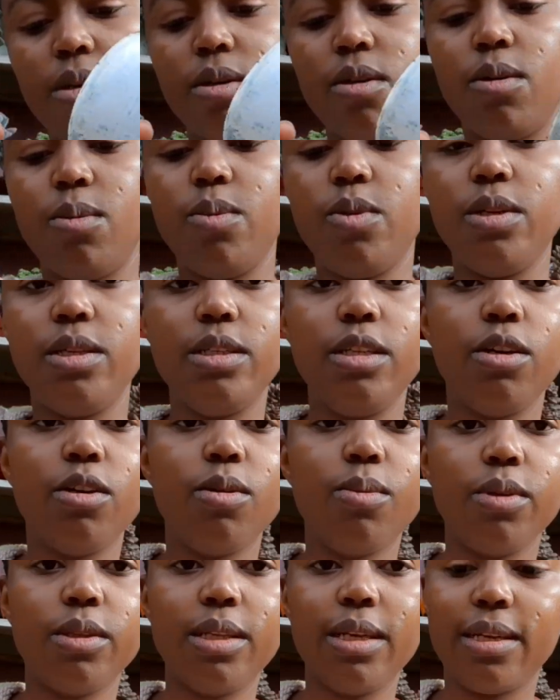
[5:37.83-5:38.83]
como les
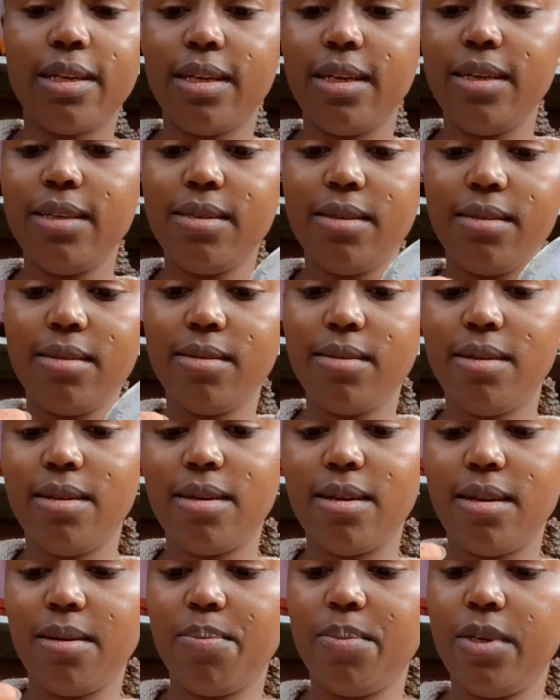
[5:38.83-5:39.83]
digo bota raíz
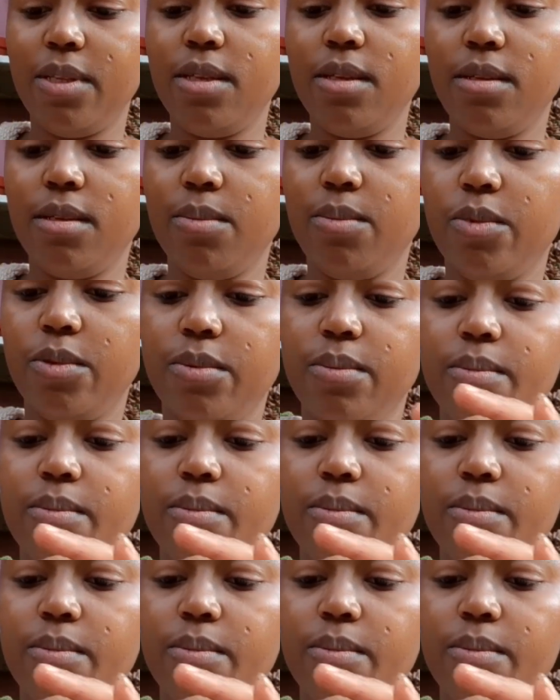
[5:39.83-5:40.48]
rapidísimo